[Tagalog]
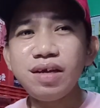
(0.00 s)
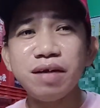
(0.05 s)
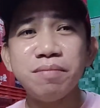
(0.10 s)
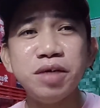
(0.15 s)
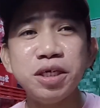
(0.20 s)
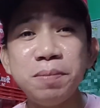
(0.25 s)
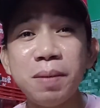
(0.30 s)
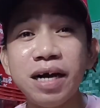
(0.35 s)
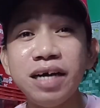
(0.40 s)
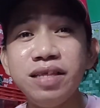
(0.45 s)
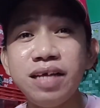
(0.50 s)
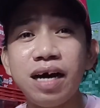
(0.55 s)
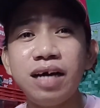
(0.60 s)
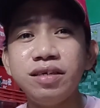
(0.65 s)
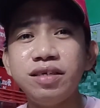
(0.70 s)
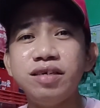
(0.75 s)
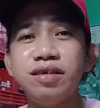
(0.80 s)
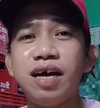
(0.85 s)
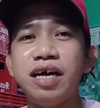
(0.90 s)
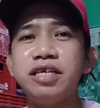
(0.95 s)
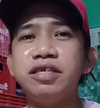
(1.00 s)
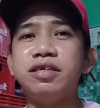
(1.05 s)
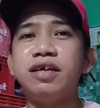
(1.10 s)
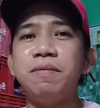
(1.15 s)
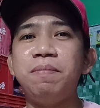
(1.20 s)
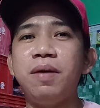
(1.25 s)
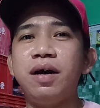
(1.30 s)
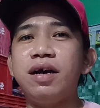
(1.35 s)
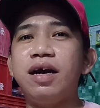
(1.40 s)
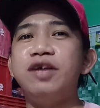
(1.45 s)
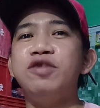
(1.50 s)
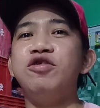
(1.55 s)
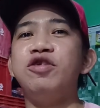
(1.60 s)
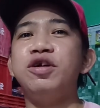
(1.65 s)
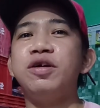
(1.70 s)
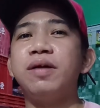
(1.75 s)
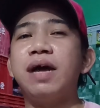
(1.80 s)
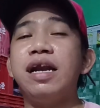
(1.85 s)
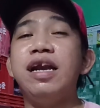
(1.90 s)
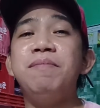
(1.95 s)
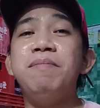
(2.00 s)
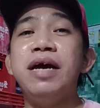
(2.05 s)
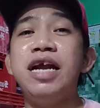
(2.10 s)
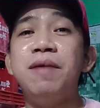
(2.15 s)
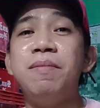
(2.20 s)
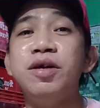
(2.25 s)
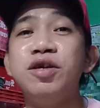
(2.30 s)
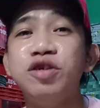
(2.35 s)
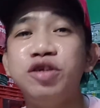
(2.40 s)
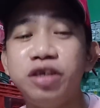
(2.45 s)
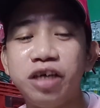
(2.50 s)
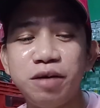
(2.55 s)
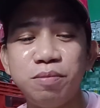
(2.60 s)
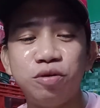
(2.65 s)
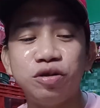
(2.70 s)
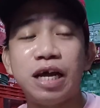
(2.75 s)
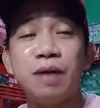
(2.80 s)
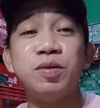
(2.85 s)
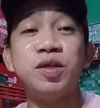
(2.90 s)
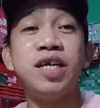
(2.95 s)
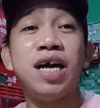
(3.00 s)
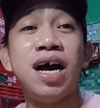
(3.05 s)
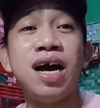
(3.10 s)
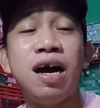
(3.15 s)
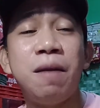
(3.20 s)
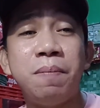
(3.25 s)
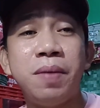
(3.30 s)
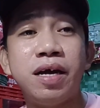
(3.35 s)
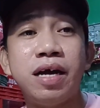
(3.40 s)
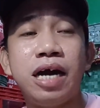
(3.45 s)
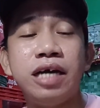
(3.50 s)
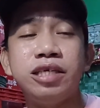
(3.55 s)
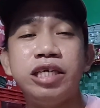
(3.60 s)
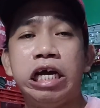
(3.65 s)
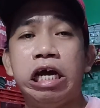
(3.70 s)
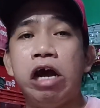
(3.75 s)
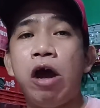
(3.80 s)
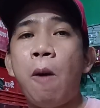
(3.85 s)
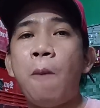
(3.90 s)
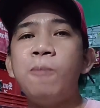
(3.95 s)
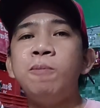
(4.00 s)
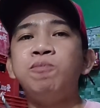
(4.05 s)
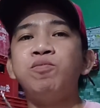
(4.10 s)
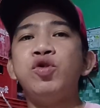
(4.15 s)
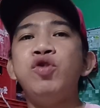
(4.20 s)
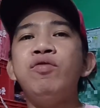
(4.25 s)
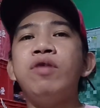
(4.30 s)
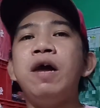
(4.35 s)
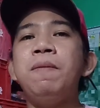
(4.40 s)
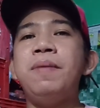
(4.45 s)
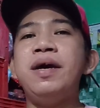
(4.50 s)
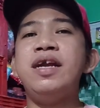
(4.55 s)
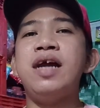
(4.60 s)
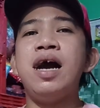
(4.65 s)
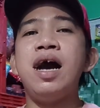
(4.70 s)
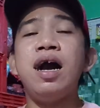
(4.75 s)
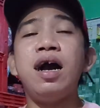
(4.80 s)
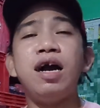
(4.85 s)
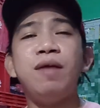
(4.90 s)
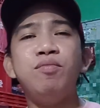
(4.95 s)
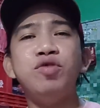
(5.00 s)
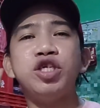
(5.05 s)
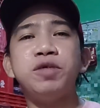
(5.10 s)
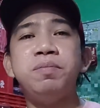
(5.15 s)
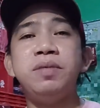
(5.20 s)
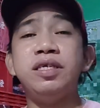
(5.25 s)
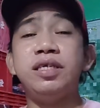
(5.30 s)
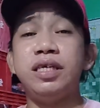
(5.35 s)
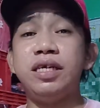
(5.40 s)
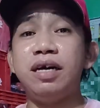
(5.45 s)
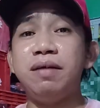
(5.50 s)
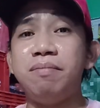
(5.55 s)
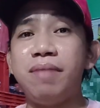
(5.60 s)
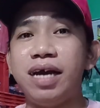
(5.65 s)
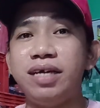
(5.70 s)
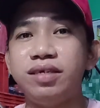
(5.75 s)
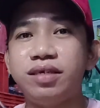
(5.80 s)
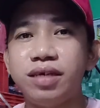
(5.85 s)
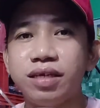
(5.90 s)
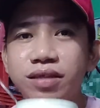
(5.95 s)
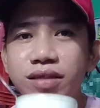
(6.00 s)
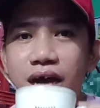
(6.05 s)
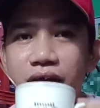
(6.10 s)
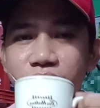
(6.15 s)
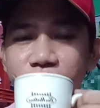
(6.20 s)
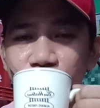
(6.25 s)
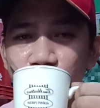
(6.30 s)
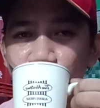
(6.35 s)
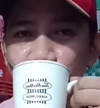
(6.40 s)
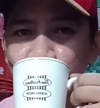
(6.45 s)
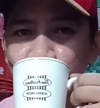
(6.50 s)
Mas maganda kasi guys kapag ano, may laman yung chan mo tapos nakakape ka kasi yung kape nakakabus minsan ng mindset natin.